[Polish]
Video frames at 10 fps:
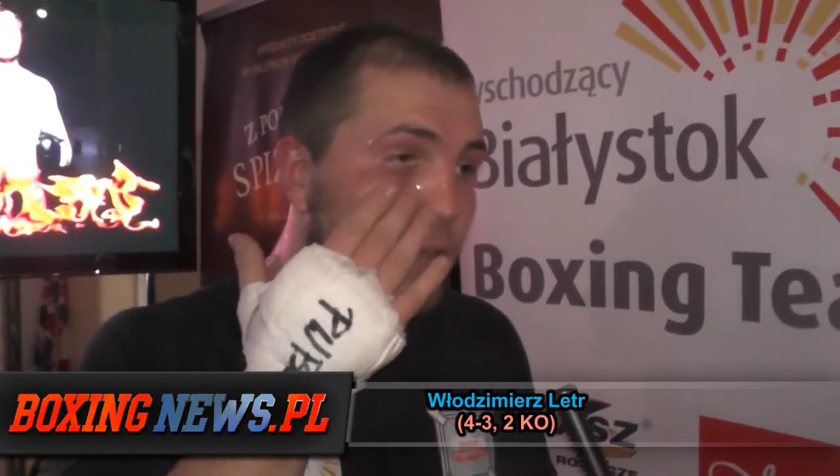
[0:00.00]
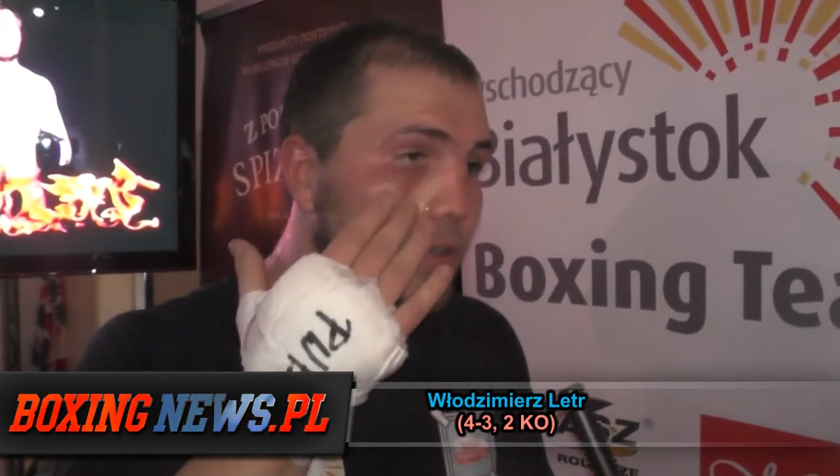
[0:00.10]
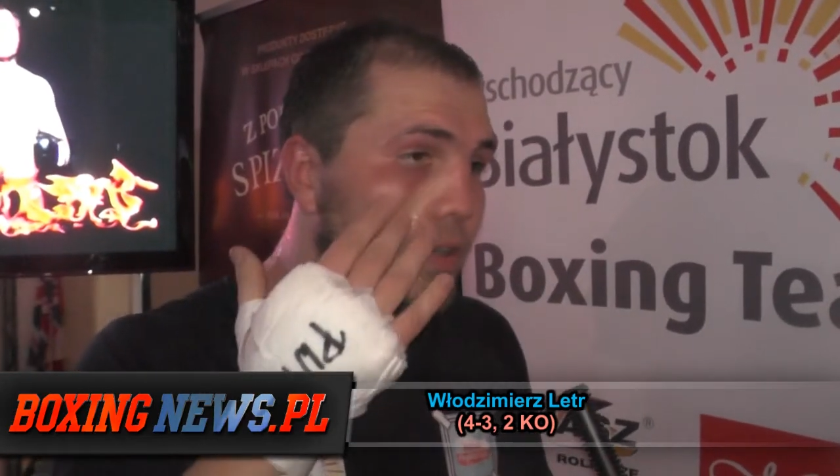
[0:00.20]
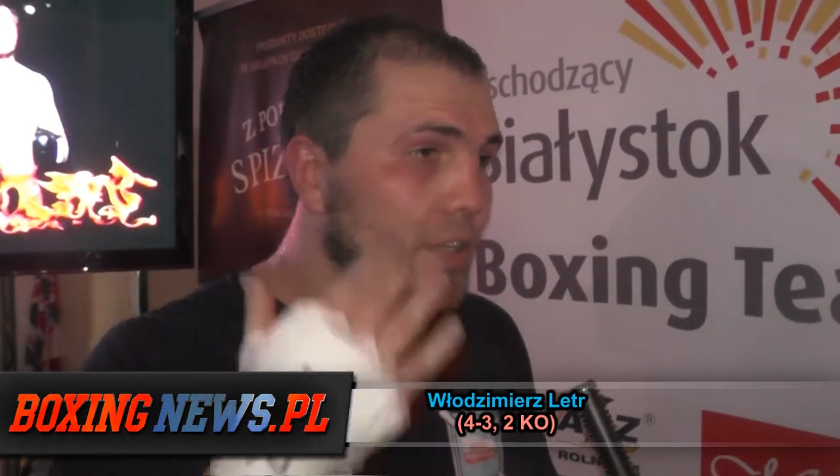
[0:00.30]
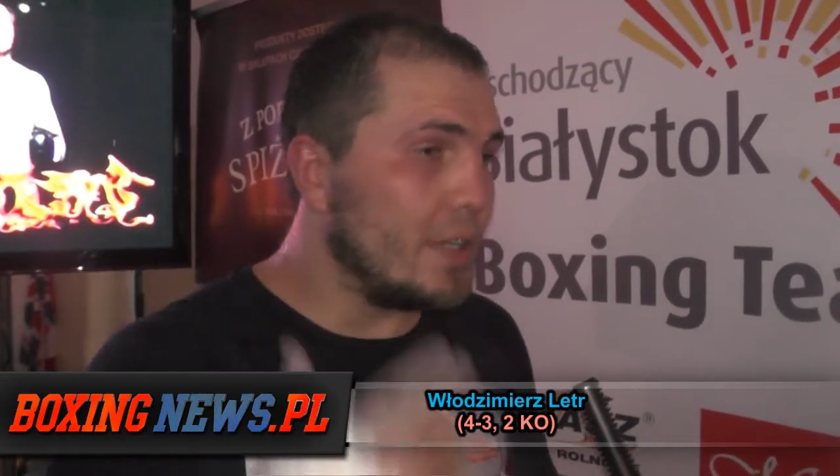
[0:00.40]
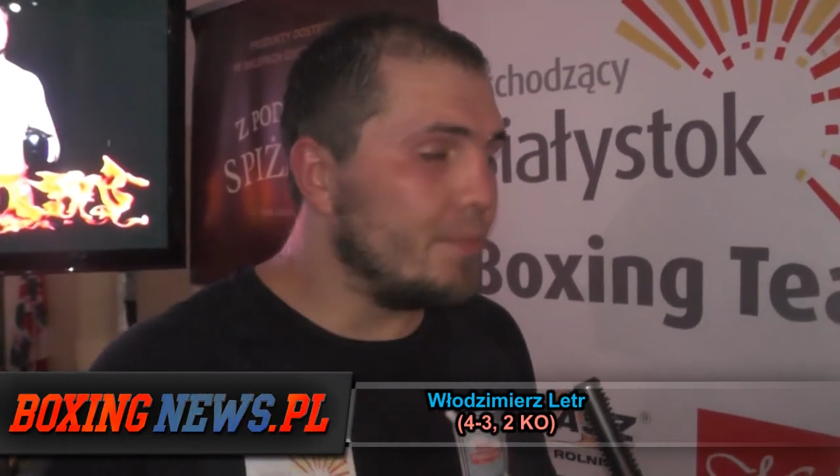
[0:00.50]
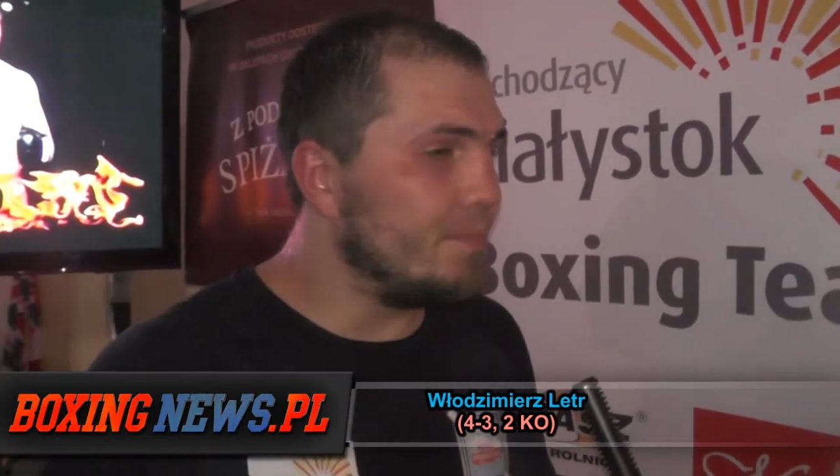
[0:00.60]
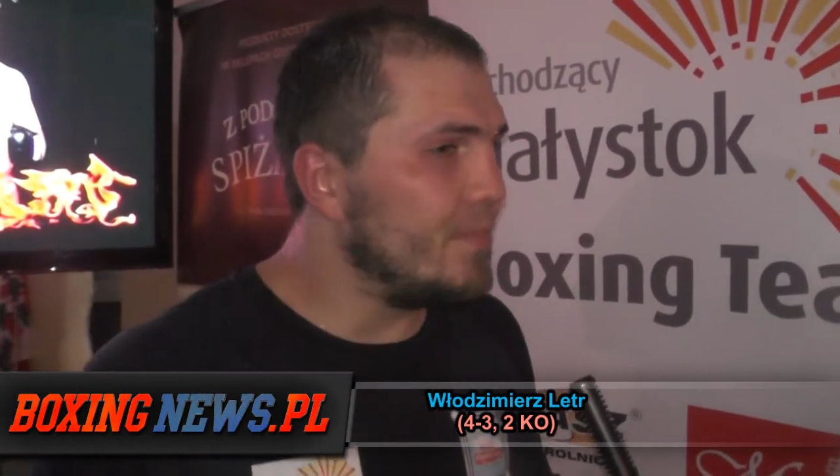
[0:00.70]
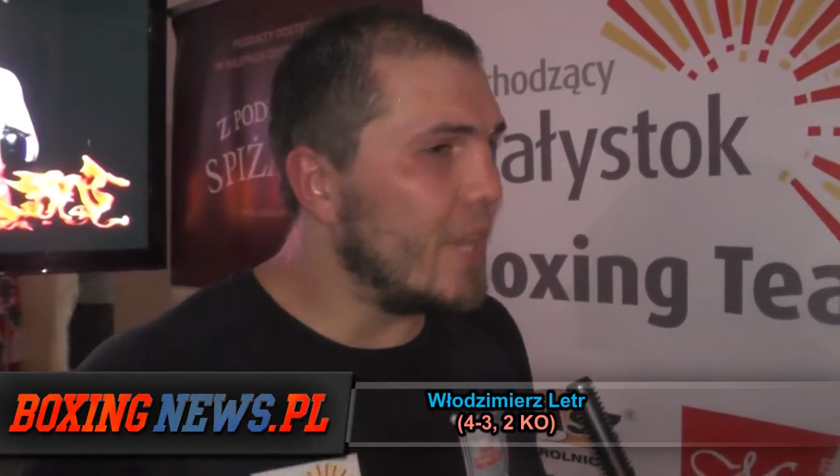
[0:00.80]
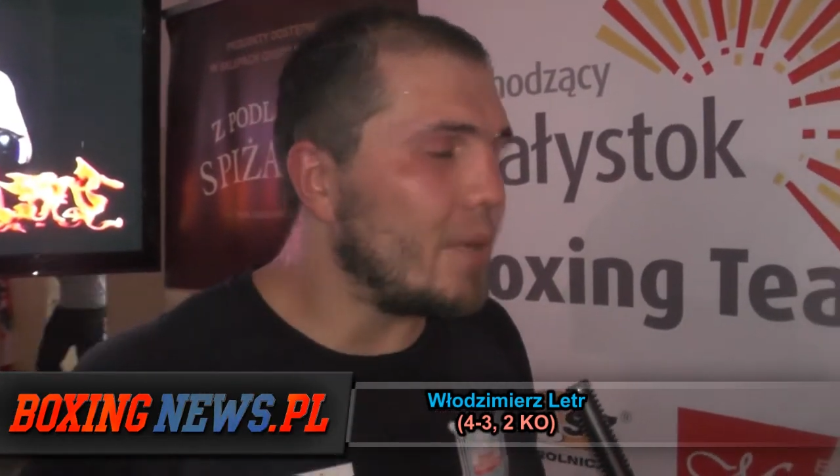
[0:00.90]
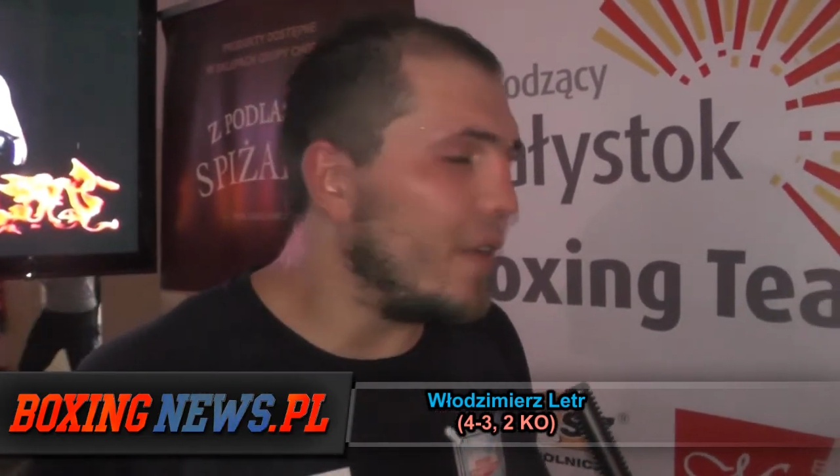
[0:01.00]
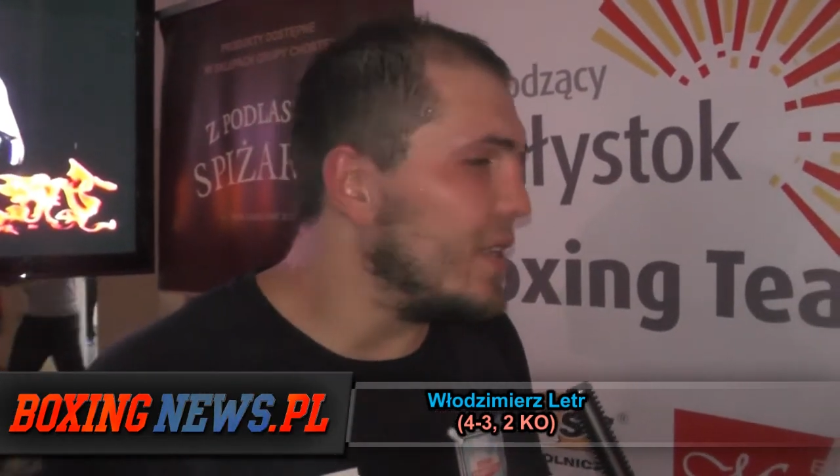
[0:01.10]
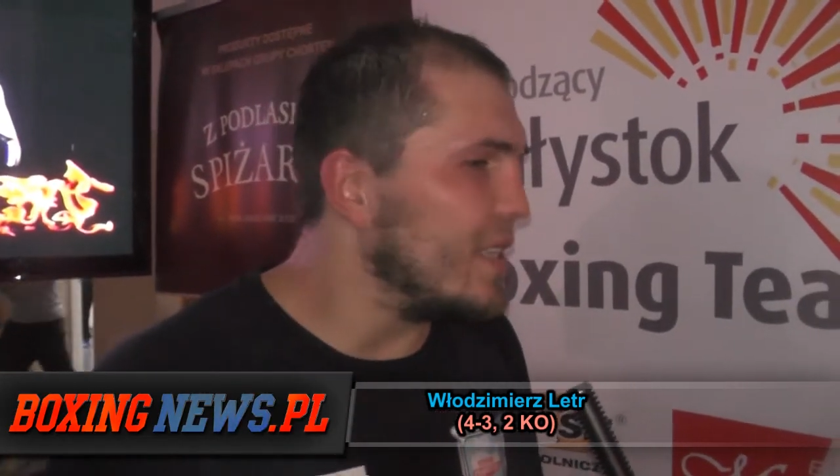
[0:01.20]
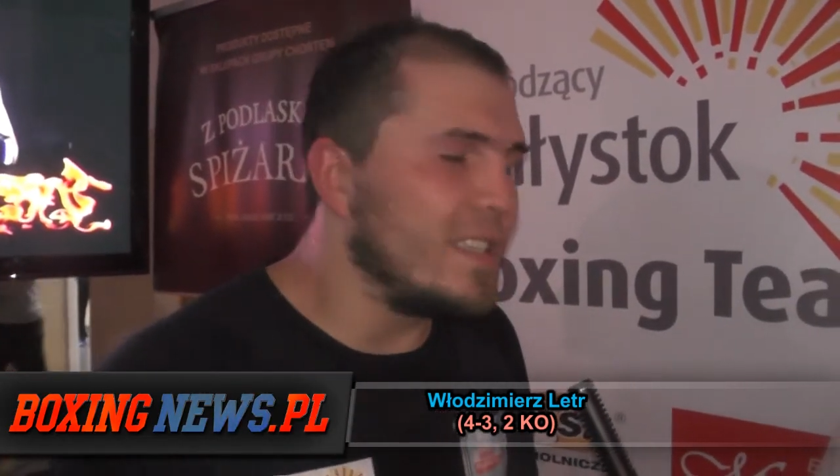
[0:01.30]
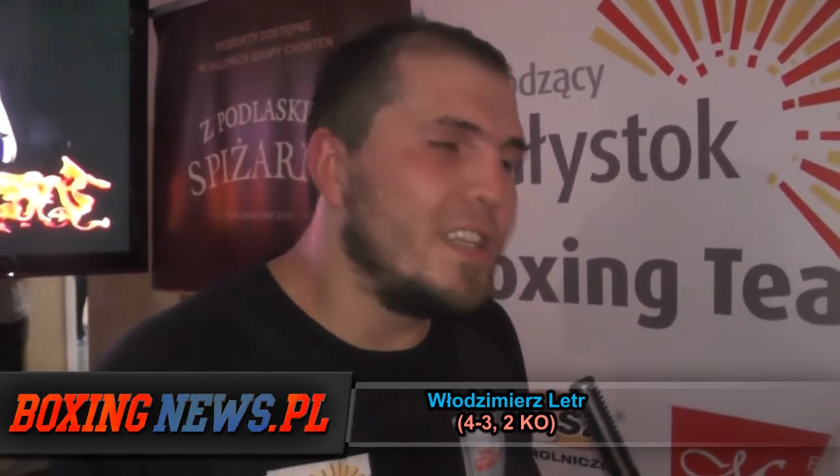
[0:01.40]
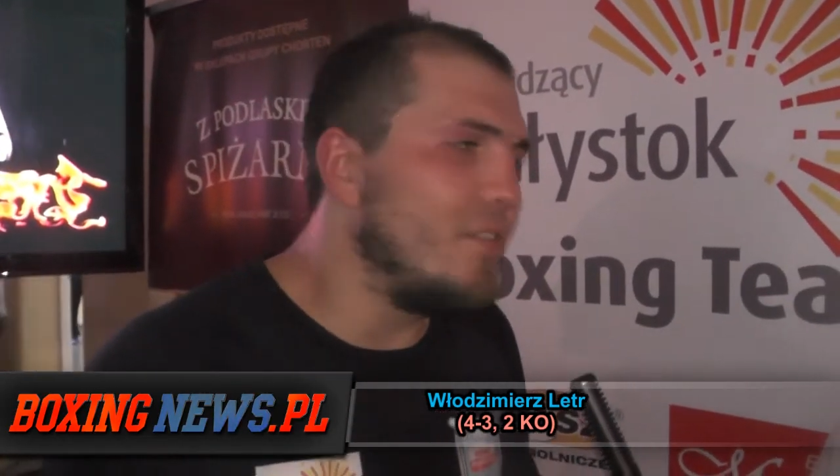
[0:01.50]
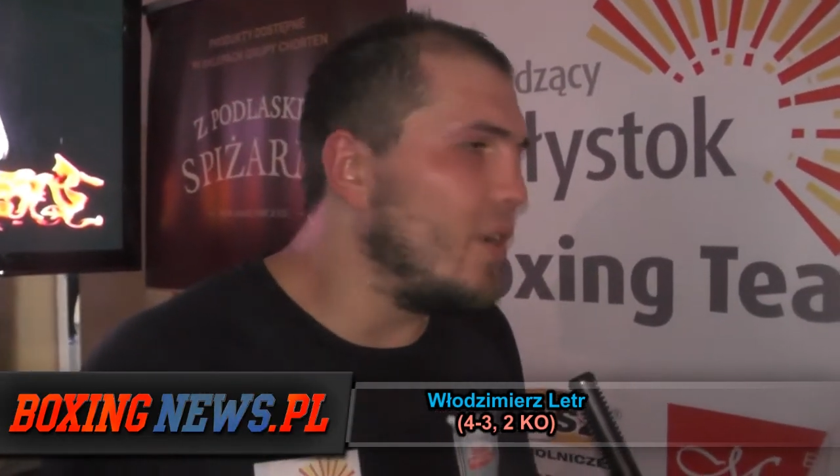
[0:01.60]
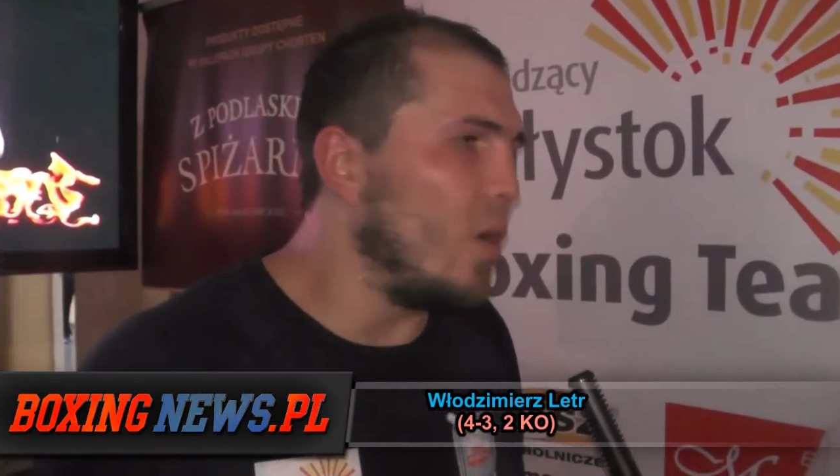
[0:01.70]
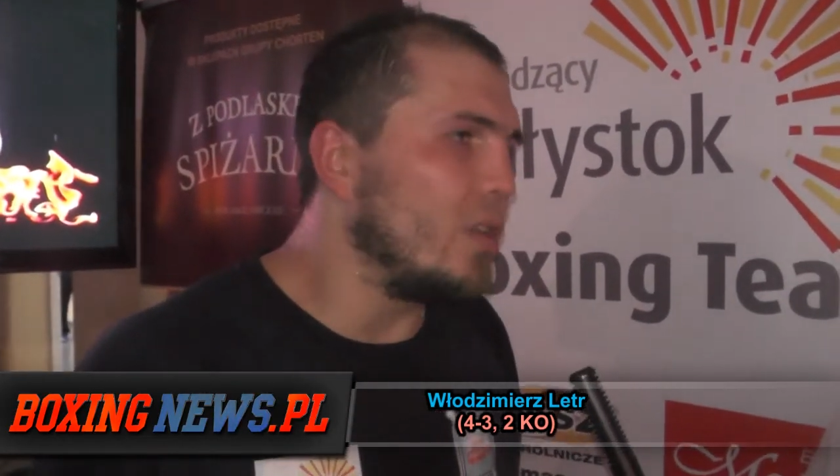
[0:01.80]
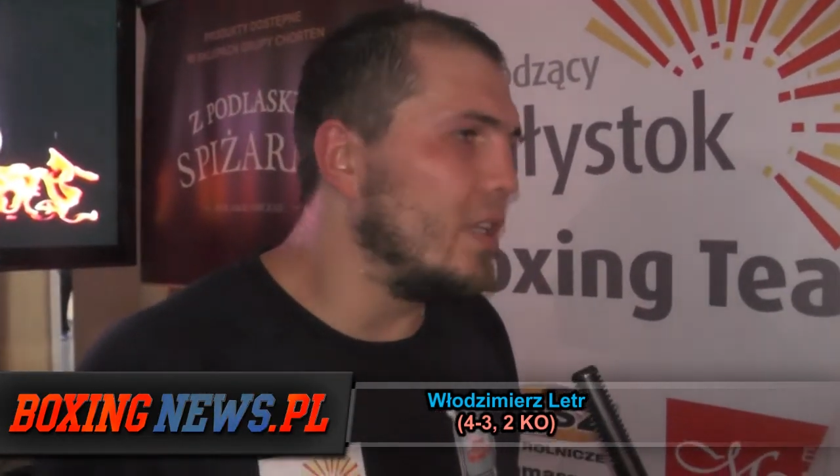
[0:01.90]
No i naprawdę jest
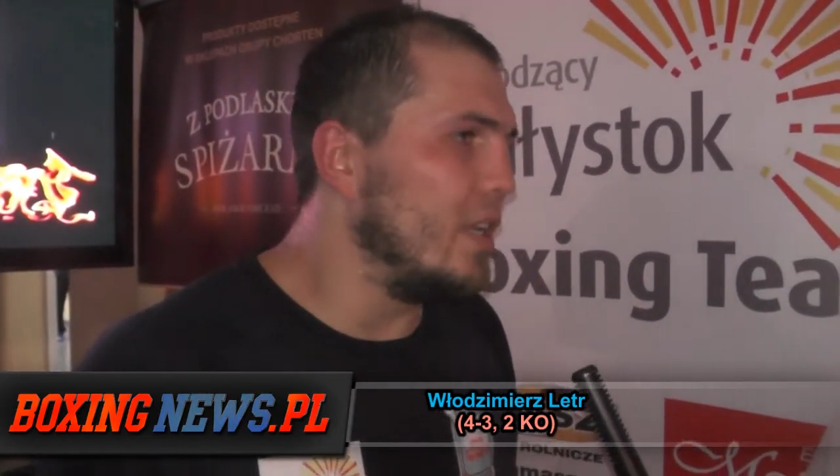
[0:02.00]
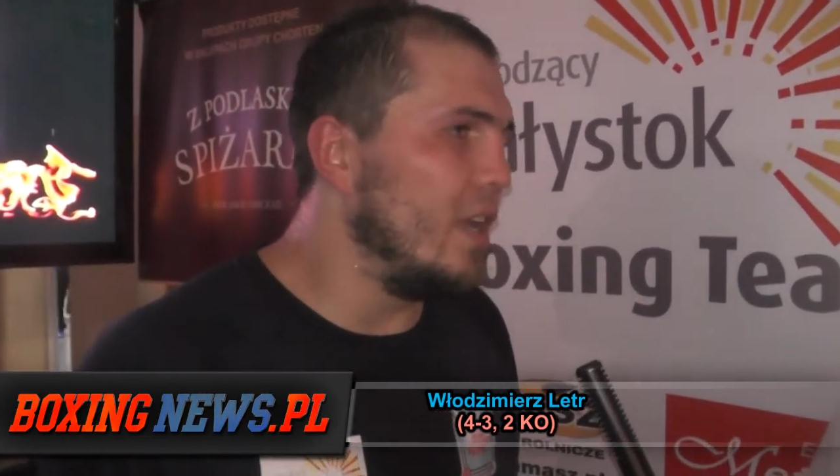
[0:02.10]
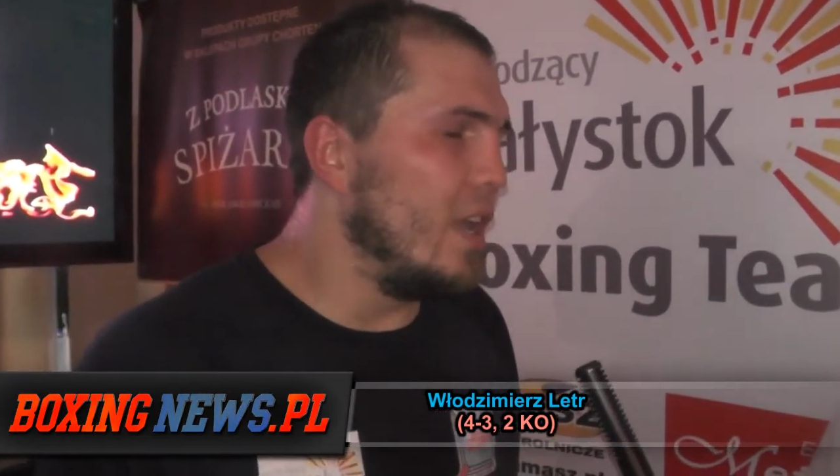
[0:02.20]
niewygodny.